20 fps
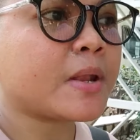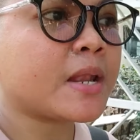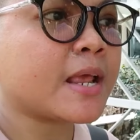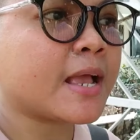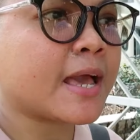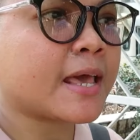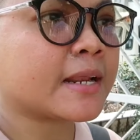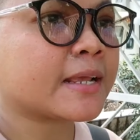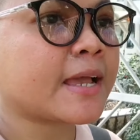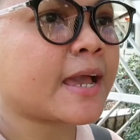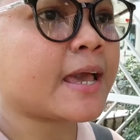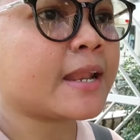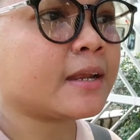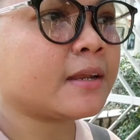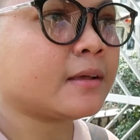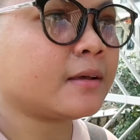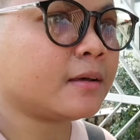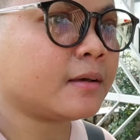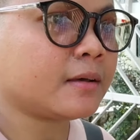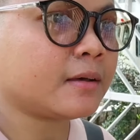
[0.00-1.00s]

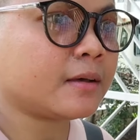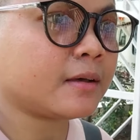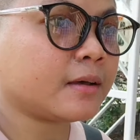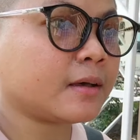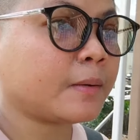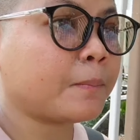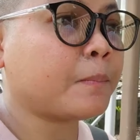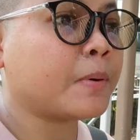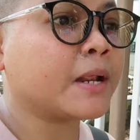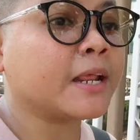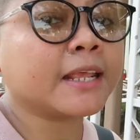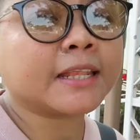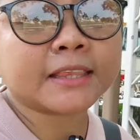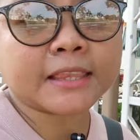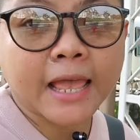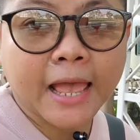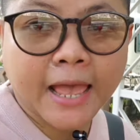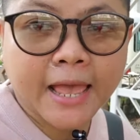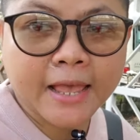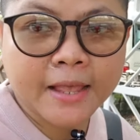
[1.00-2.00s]
mendengarkan uh,
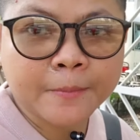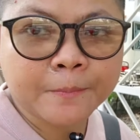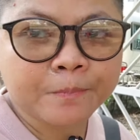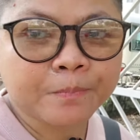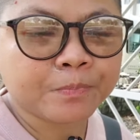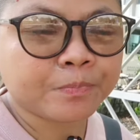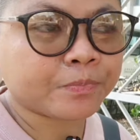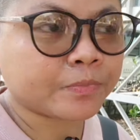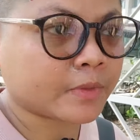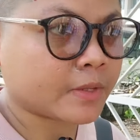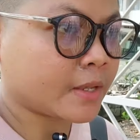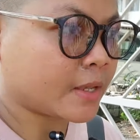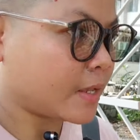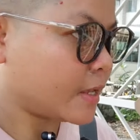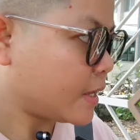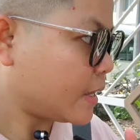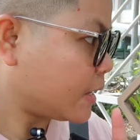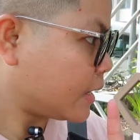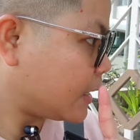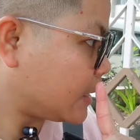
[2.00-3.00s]
berita
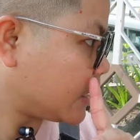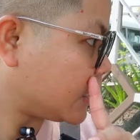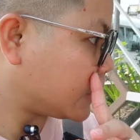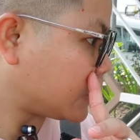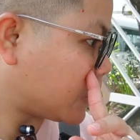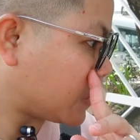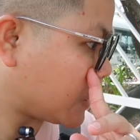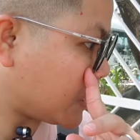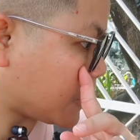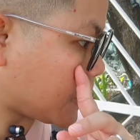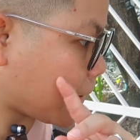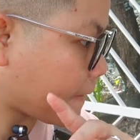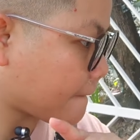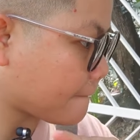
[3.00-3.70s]
ya toh